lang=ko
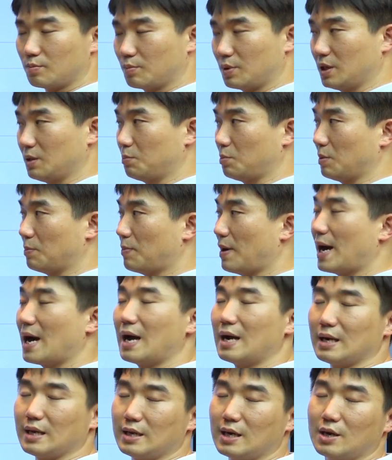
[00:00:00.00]

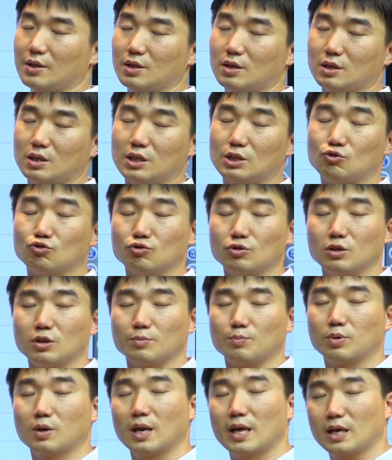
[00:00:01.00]
PEP8이라는
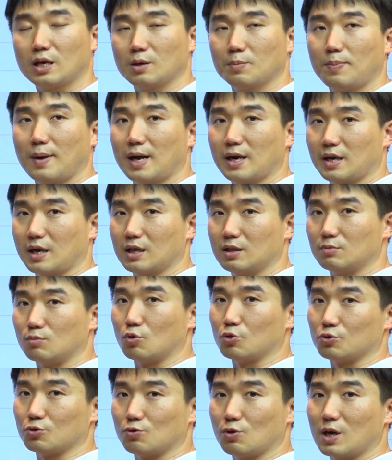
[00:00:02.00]
기준을 플레이크8이라는
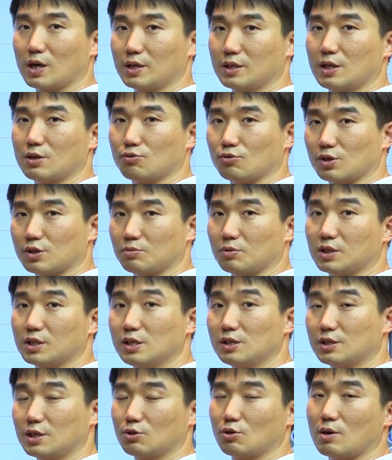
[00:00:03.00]
모듈로 확인할 수가 있습니다.
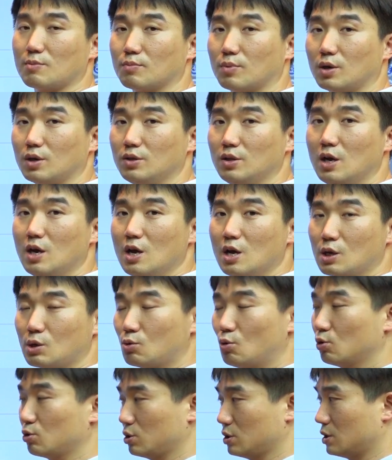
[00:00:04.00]
실제로 한번
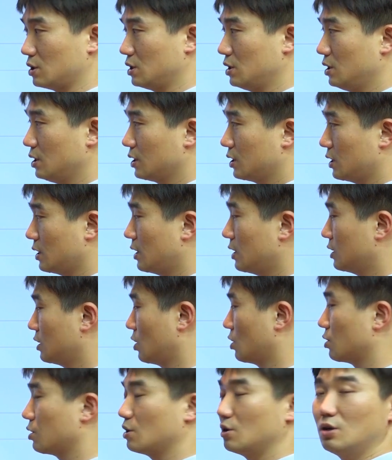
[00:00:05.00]
코드를
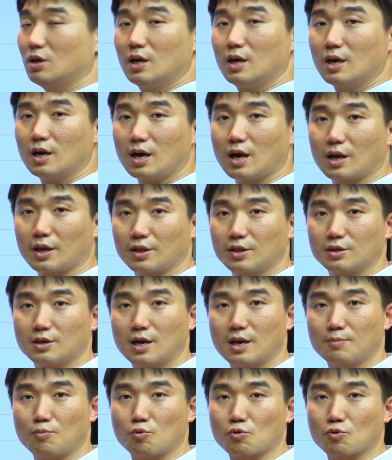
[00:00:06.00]
실행시켜서 확인을 해